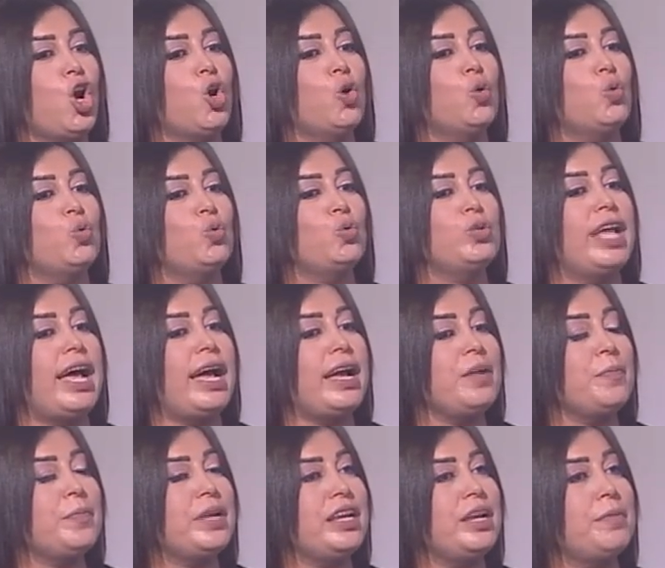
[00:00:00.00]

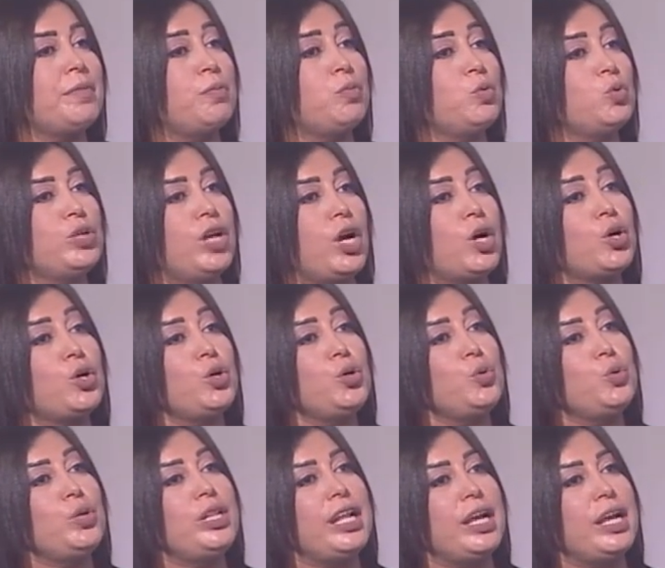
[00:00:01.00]
ودائما لما بوضع قيود